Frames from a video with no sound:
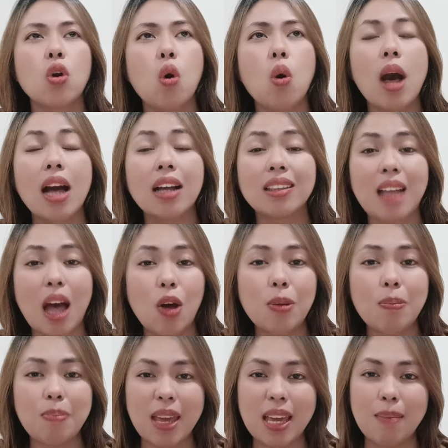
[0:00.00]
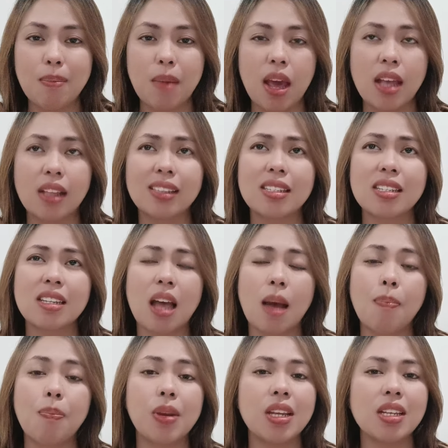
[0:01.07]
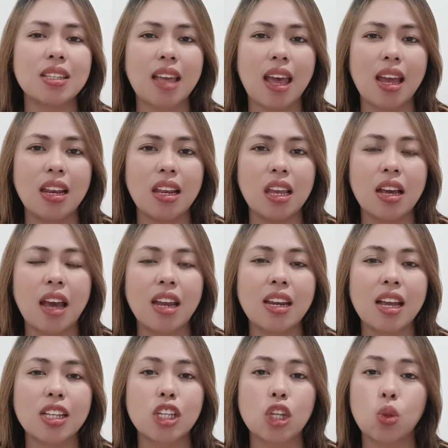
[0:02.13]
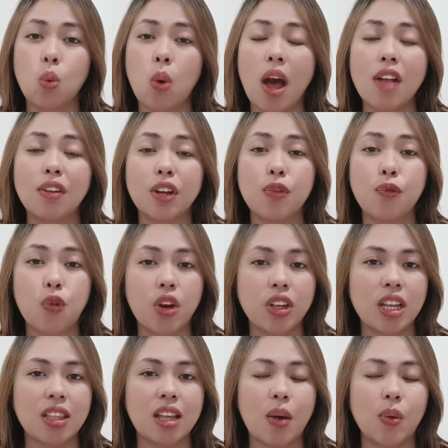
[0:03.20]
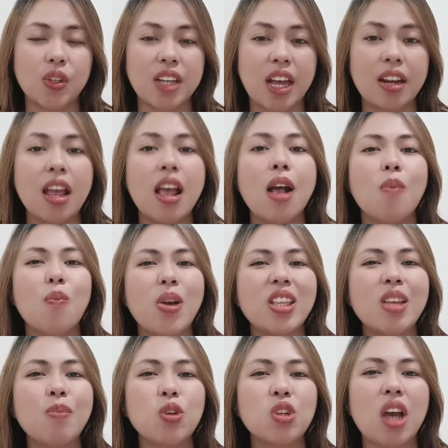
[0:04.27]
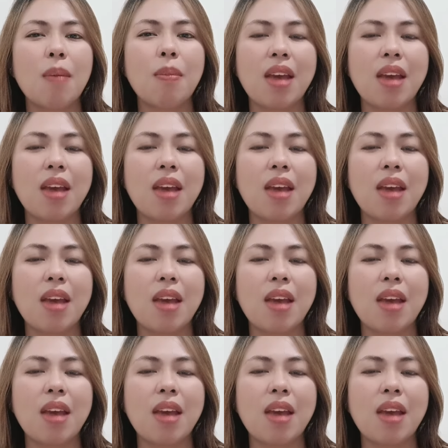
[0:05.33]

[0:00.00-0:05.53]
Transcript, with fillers: kung ang down payment sa pre-selling ay nasa 240,000, pwede mo siyang